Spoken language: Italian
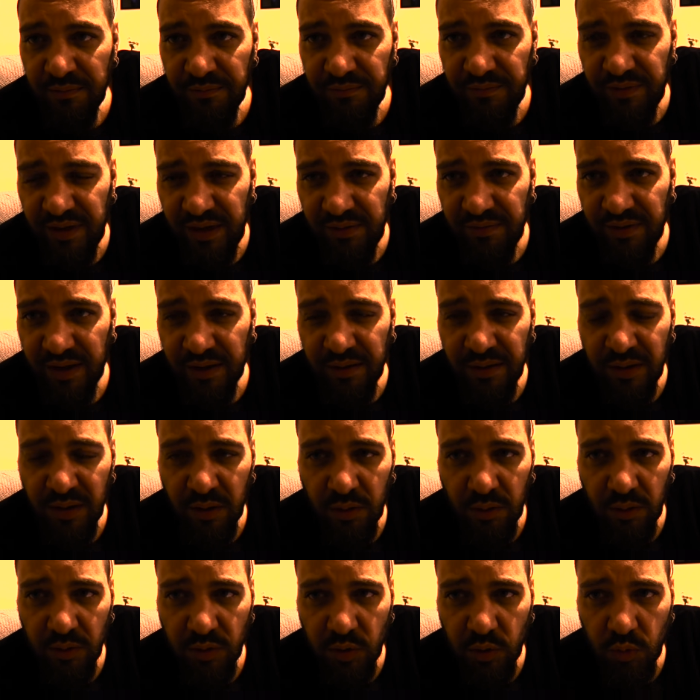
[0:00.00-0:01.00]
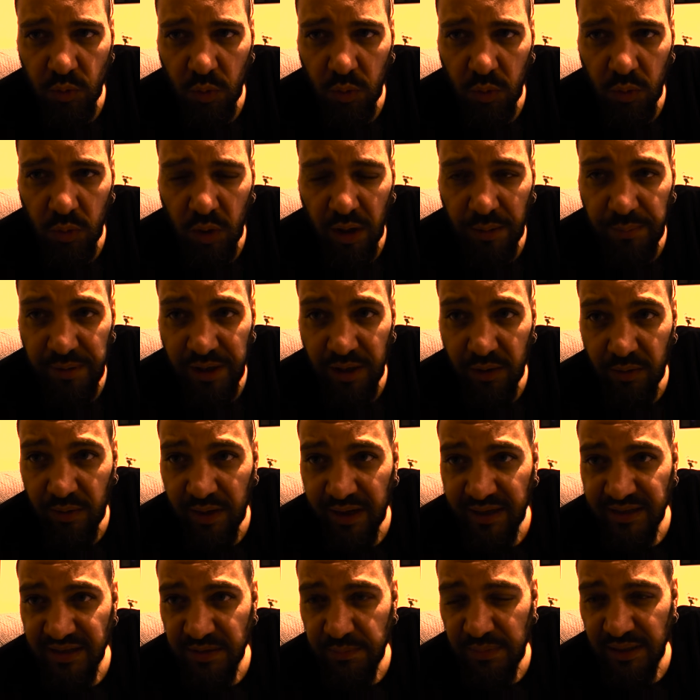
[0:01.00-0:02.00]
vive col suo amico
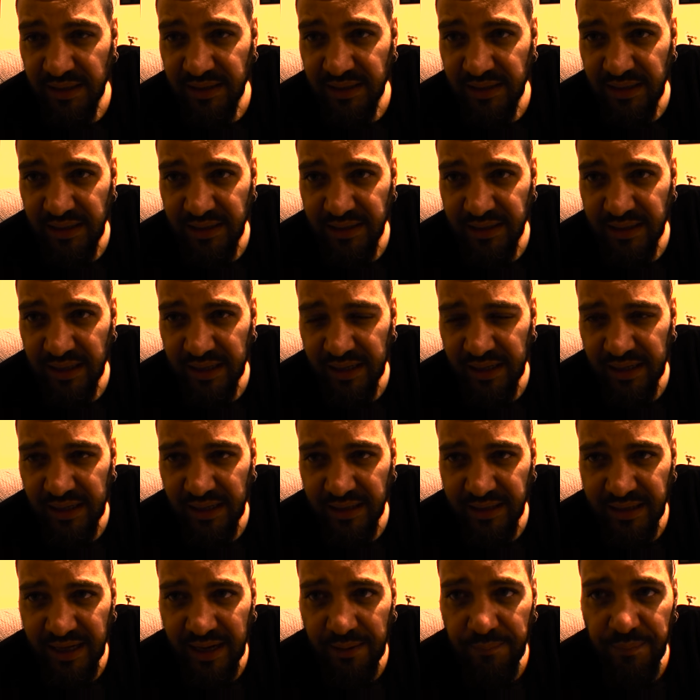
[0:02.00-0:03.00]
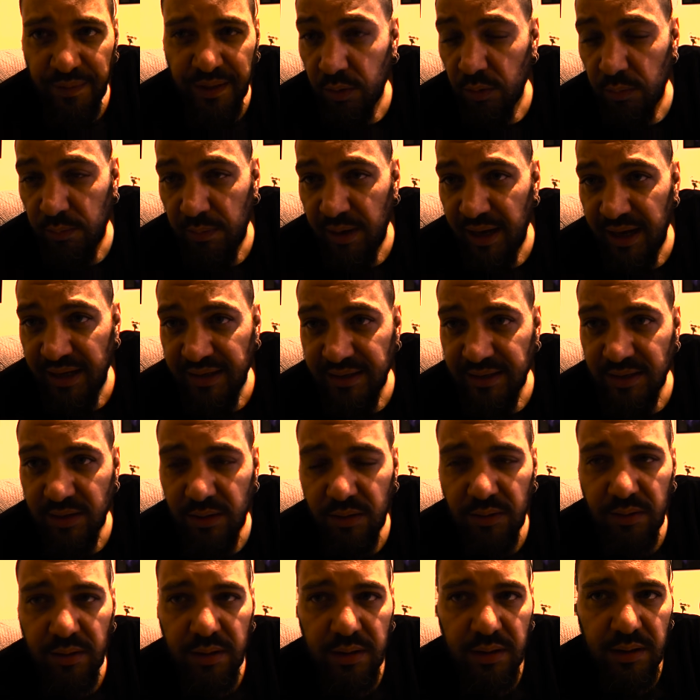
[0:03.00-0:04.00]
ex bassista che in realtà è un
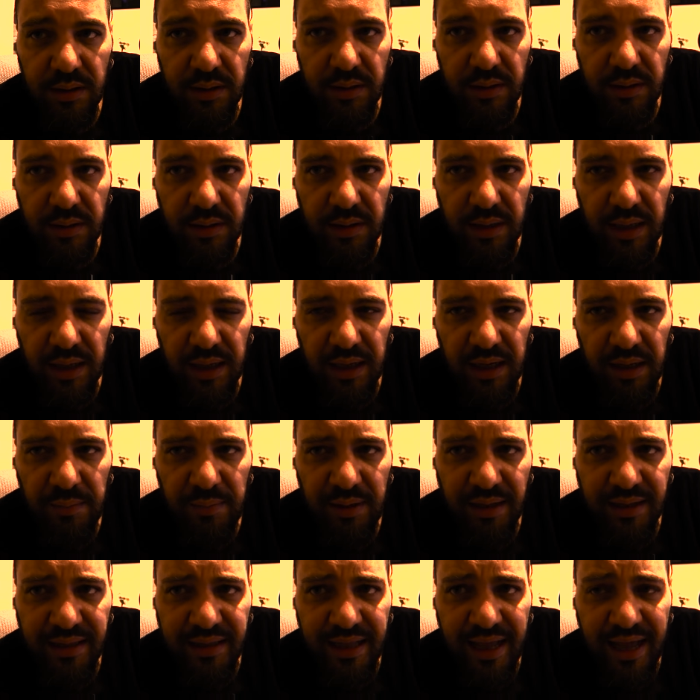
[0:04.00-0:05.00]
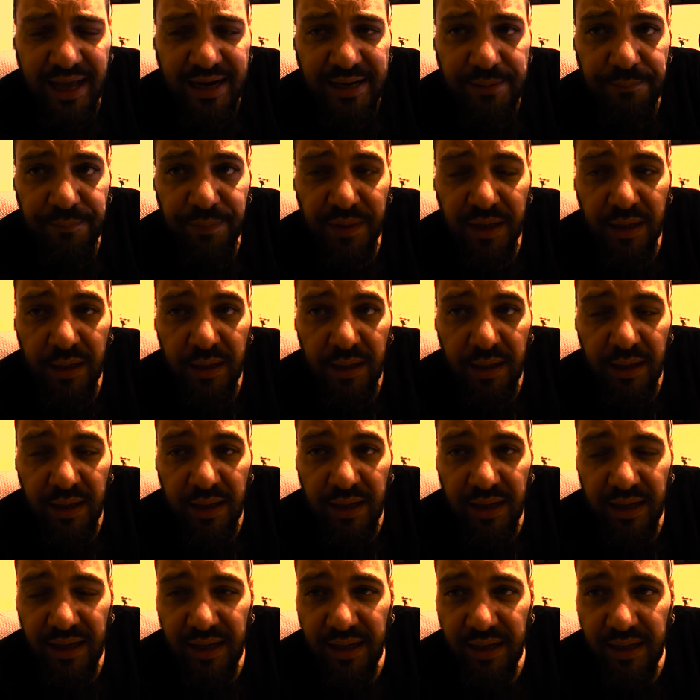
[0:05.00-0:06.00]
maestro di, delle elementari
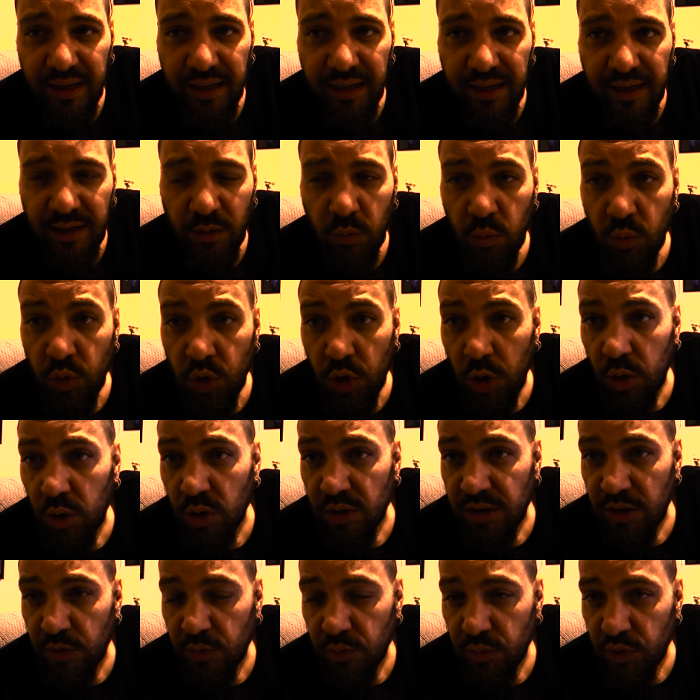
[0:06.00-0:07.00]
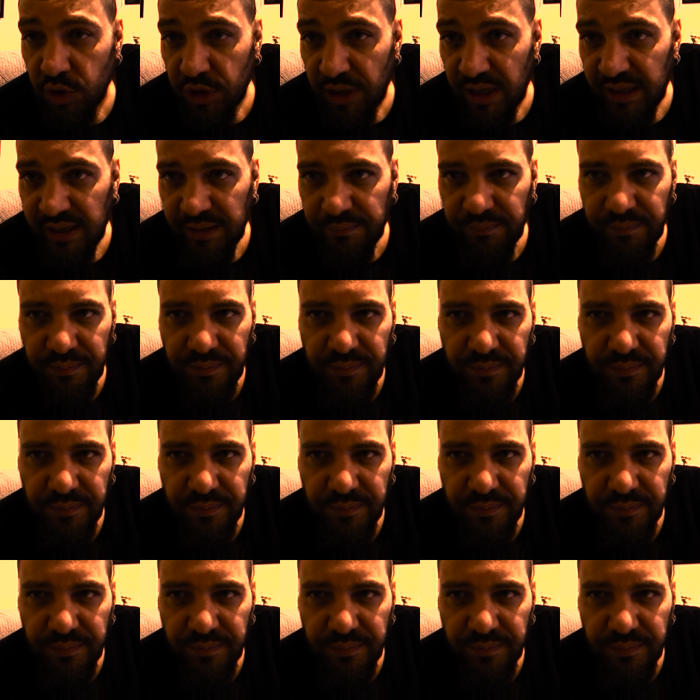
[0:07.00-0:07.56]
ed un giorno cosa succede?